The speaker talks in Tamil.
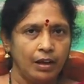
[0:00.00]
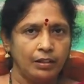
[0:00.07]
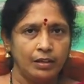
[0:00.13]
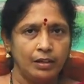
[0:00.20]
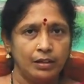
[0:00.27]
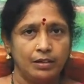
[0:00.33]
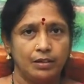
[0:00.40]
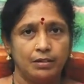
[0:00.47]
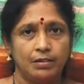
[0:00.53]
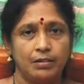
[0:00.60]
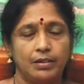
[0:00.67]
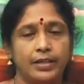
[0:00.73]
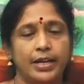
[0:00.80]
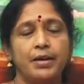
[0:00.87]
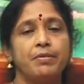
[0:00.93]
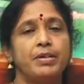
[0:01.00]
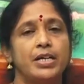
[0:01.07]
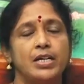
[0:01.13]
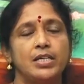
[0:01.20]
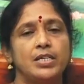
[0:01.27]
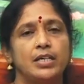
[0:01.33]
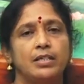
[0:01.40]
அந்த இறைவன்
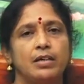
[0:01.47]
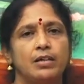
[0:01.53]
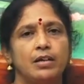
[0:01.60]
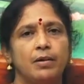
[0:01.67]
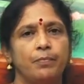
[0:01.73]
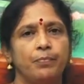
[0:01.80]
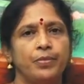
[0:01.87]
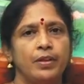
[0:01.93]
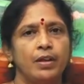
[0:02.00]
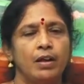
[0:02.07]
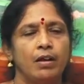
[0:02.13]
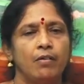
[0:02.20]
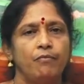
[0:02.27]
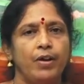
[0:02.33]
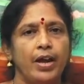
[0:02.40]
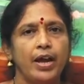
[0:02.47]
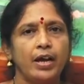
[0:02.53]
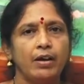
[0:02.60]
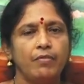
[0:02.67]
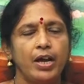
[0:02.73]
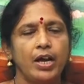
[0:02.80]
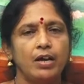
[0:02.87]
என்ன செய்தானாம் வேக
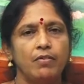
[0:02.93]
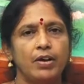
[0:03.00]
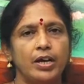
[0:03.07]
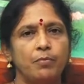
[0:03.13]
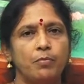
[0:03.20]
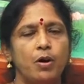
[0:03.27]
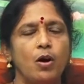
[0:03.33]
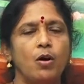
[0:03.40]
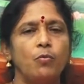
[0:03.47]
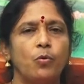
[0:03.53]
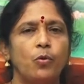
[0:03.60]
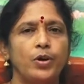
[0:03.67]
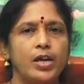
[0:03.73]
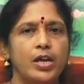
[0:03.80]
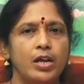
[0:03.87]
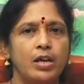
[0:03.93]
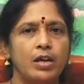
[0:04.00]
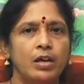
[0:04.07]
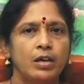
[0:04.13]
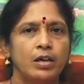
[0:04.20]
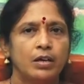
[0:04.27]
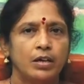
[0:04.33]
வேக வேகமாக ஓடி
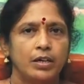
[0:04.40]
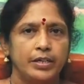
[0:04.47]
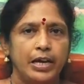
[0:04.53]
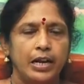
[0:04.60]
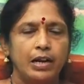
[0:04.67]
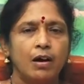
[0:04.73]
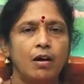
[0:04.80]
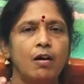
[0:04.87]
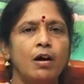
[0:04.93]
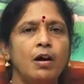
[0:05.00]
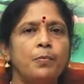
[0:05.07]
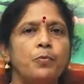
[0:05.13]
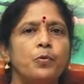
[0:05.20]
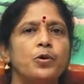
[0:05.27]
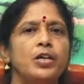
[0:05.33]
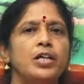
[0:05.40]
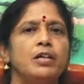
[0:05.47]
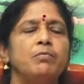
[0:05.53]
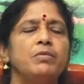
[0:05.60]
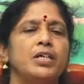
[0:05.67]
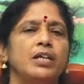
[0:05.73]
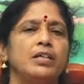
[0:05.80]
எல்லா
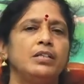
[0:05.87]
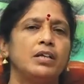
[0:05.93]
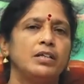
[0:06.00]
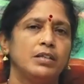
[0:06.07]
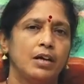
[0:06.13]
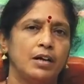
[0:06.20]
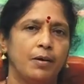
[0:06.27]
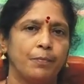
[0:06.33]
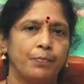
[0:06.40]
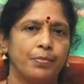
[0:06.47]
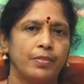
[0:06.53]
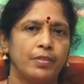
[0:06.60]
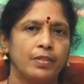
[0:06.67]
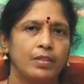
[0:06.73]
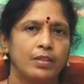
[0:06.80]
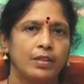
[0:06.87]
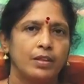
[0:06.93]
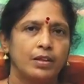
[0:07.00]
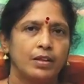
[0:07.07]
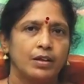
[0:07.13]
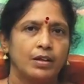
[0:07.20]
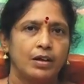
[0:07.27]
பொருளிலும் நிறைந்திருந்தானாம்
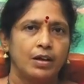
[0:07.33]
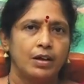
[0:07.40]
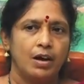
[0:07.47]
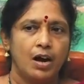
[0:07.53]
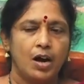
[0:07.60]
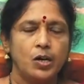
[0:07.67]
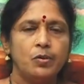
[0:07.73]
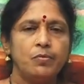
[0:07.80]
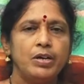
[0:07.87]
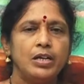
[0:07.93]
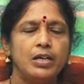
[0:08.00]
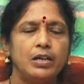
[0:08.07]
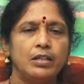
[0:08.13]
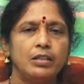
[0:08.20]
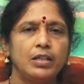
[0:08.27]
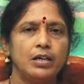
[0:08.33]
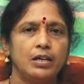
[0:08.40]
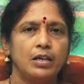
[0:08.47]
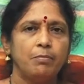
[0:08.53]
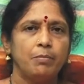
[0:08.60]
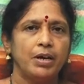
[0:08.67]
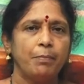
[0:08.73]
அணுவிலிருந்து
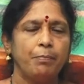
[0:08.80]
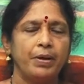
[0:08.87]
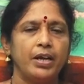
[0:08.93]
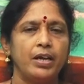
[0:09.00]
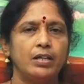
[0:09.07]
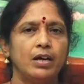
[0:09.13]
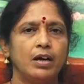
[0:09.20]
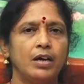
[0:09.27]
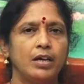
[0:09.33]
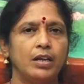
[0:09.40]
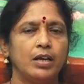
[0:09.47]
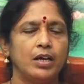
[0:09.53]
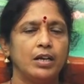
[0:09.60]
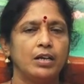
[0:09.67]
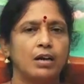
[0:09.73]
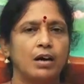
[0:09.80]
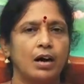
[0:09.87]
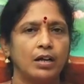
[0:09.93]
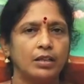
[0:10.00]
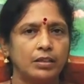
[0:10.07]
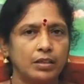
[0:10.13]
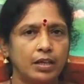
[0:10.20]
மிகப்பெரியதாக இருக்கின்ற
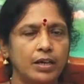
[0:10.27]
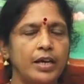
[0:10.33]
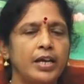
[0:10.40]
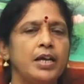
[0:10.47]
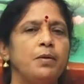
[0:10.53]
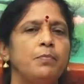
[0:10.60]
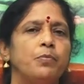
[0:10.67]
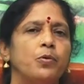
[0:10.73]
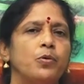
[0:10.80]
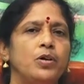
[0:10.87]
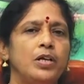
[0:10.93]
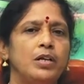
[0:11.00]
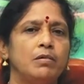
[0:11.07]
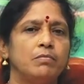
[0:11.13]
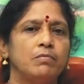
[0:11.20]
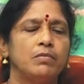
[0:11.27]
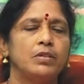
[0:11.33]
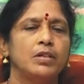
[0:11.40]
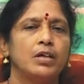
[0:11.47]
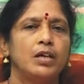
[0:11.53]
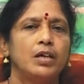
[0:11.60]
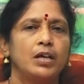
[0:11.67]
அத்தனை பொருளிலும்
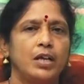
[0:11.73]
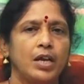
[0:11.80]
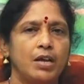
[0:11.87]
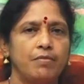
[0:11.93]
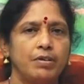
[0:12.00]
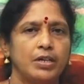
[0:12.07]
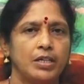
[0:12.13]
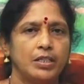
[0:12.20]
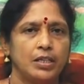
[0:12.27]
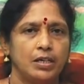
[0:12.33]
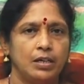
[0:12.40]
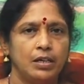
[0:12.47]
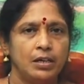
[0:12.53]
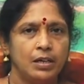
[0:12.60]
இறைவன் அந்த